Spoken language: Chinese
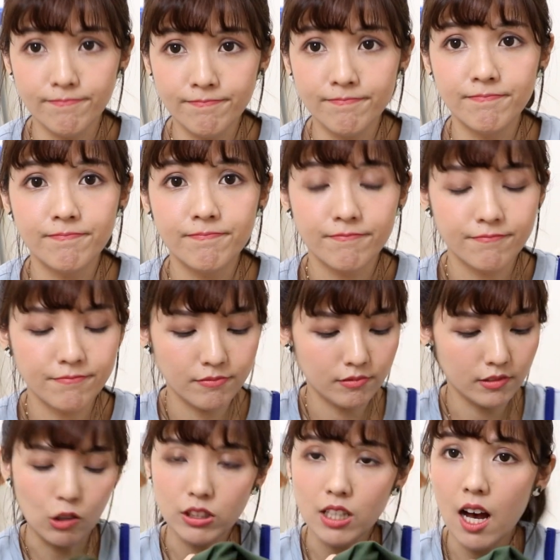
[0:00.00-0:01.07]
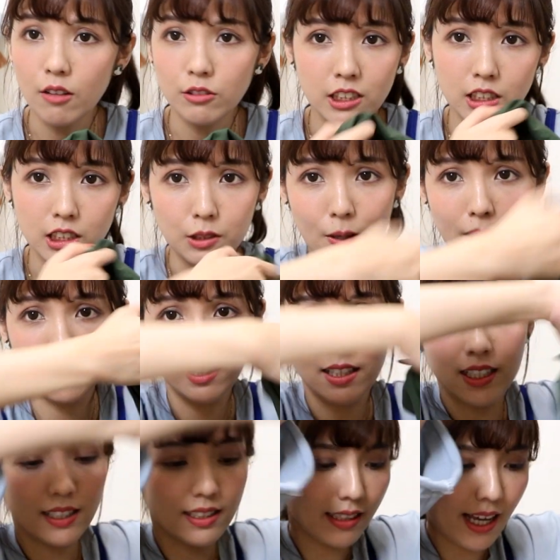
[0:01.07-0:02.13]
嗯，我超级喜欢。
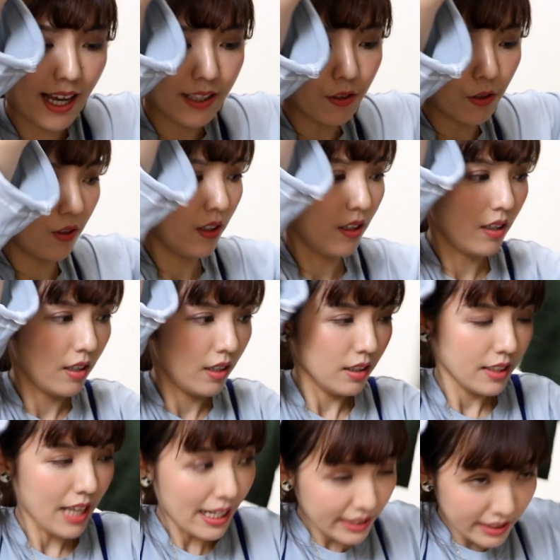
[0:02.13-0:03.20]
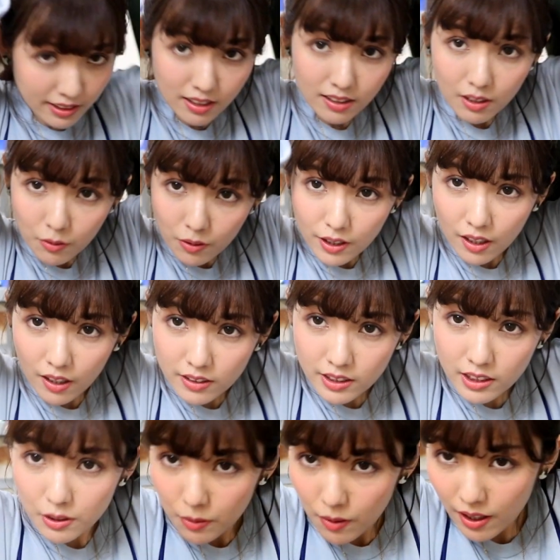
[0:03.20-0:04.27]
那它有卡其色的我也很
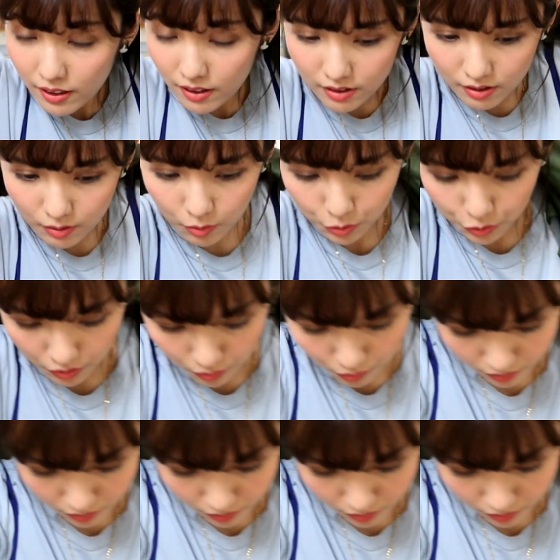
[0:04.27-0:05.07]
喜欢，可是我觉得